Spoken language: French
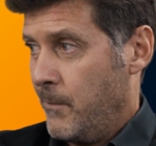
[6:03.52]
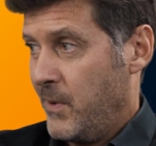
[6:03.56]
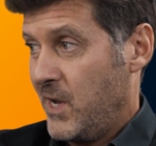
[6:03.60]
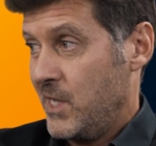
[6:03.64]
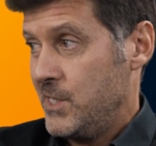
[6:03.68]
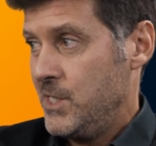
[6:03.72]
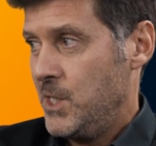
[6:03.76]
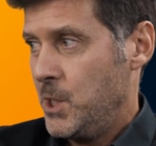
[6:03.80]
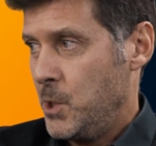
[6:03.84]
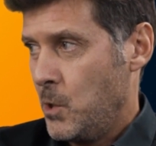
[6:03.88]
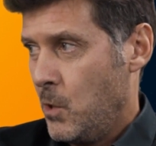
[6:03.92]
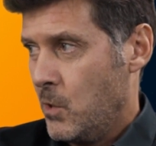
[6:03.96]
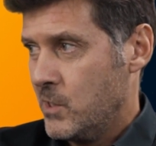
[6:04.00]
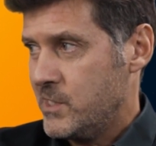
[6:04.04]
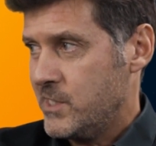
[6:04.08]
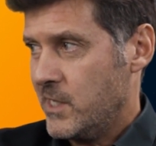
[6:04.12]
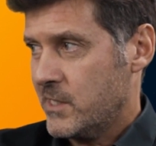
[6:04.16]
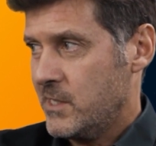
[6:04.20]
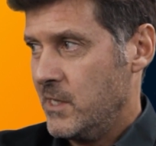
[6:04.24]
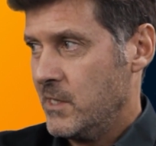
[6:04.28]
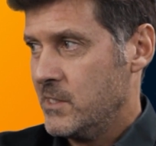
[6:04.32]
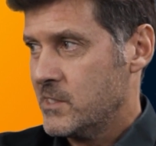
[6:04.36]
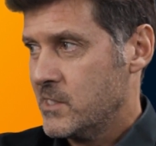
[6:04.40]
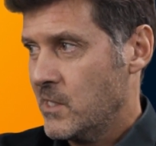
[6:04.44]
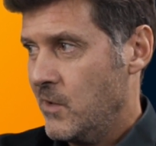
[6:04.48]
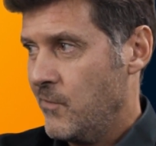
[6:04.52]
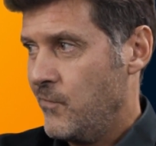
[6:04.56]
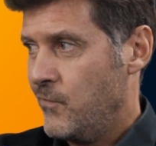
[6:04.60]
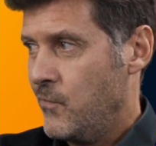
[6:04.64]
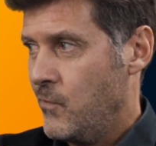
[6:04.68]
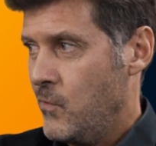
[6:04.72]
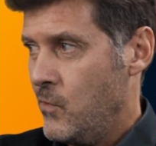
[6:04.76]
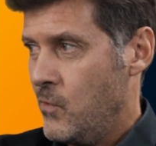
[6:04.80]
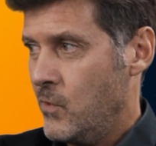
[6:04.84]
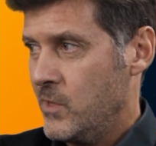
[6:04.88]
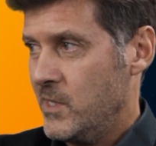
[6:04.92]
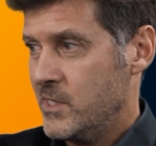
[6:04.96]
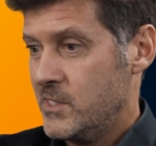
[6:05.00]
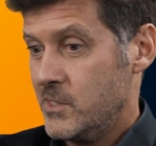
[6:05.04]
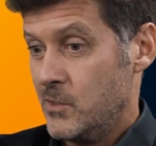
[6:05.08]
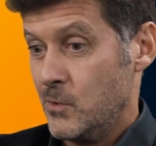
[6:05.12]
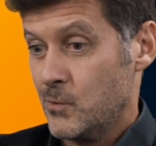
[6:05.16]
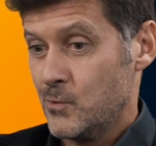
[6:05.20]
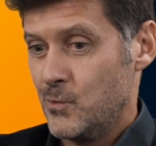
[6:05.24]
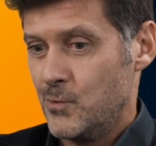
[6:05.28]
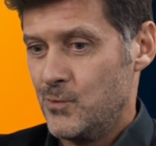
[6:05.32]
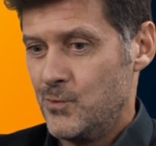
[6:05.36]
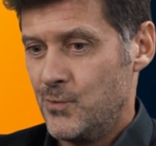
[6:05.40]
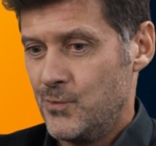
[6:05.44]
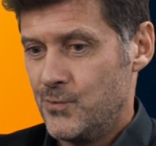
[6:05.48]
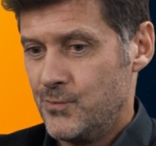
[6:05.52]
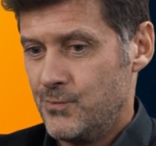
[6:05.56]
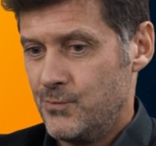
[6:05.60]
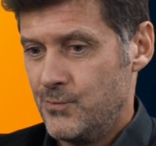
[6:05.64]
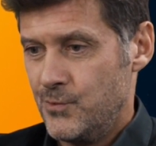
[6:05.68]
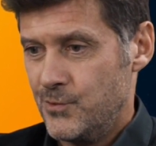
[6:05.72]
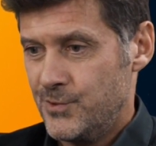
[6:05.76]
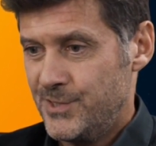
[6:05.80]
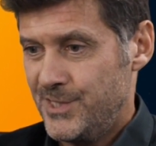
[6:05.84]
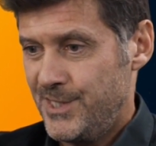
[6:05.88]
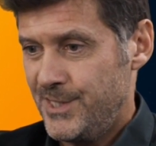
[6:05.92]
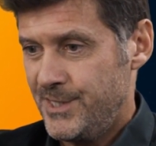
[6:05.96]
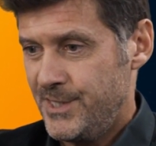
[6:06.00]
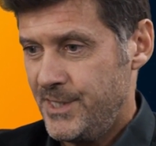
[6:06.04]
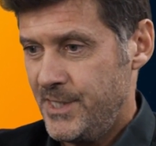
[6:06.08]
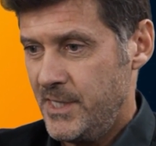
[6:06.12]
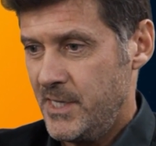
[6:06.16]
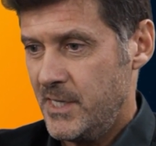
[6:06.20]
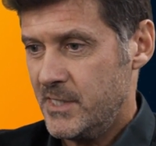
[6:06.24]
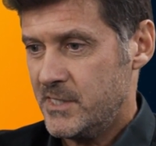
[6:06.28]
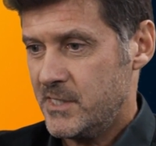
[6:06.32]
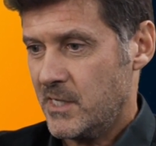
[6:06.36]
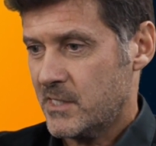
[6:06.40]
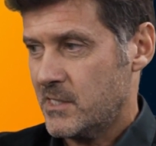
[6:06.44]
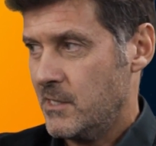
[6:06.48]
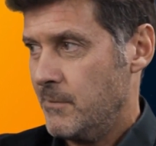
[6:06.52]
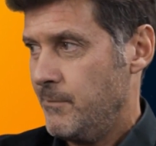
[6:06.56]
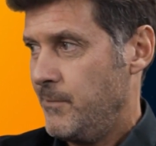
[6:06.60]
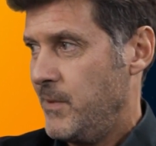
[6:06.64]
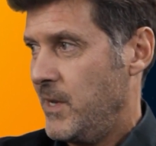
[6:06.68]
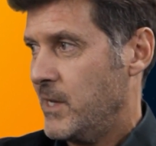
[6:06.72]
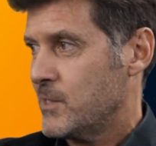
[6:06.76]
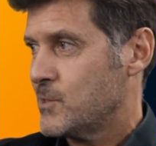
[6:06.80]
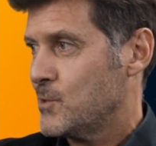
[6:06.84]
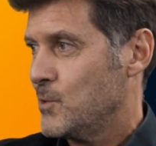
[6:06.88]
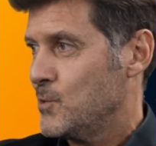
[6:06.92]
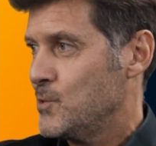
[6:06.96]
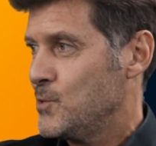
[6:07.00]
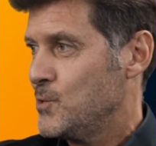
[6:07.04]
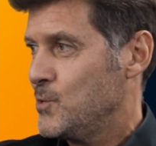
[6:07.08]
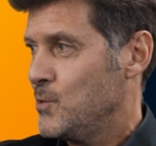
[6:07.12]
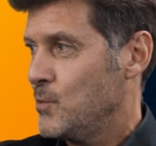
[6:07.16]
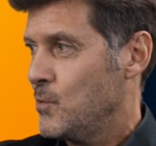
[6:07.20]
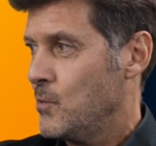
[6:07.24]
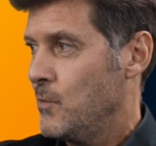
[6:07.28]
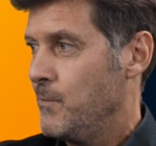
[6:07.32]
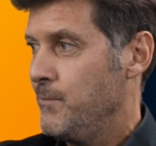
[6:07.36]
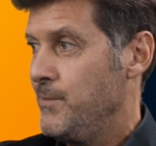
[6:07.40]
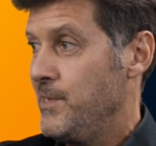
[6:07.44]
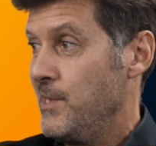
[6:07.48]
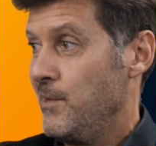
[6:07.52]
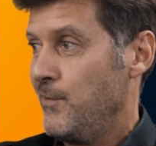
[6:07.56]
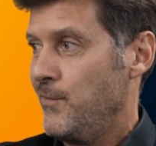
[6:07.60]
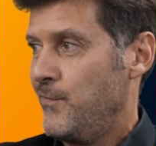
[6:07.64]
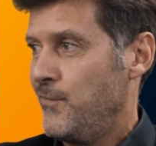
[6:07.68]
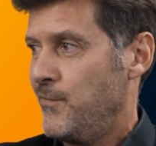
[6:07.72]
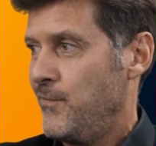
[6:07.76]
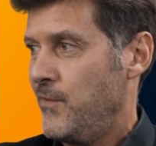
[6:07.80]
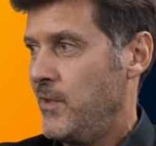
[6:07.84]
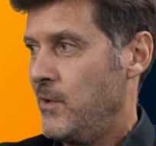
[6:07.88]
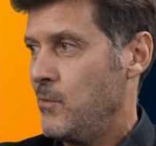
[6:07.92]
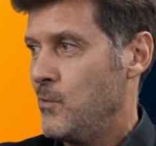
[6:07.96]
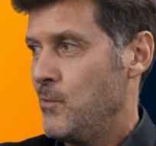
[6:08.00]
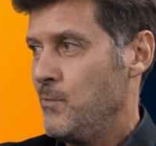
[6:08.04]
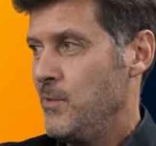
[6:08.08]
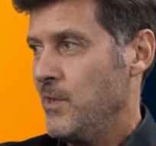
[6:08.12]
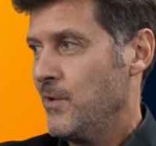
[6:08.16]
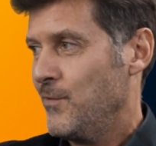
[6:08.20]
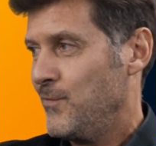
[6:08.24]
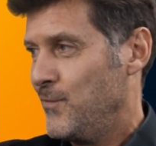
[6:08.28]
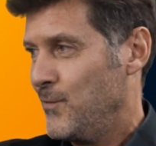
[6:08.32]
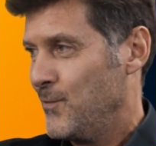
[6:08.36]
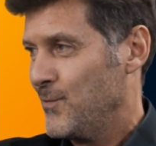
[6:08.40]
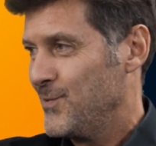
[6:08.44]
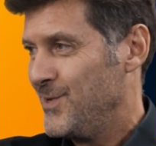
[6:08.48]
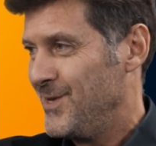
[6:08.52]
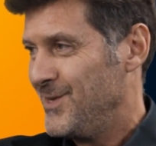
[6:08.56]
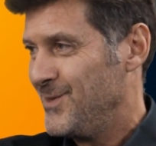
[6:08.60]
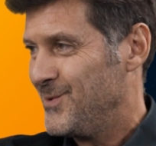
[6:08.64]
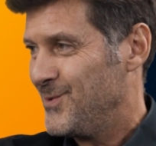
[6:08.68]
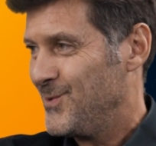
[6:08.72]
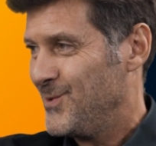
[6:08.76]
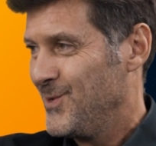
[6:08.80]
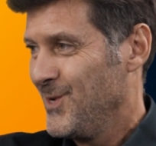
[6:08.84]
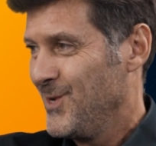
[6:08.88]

prédigérant certaines infos, en essayant de, titiller certaines personnes sur le bien fait ou le bien fondé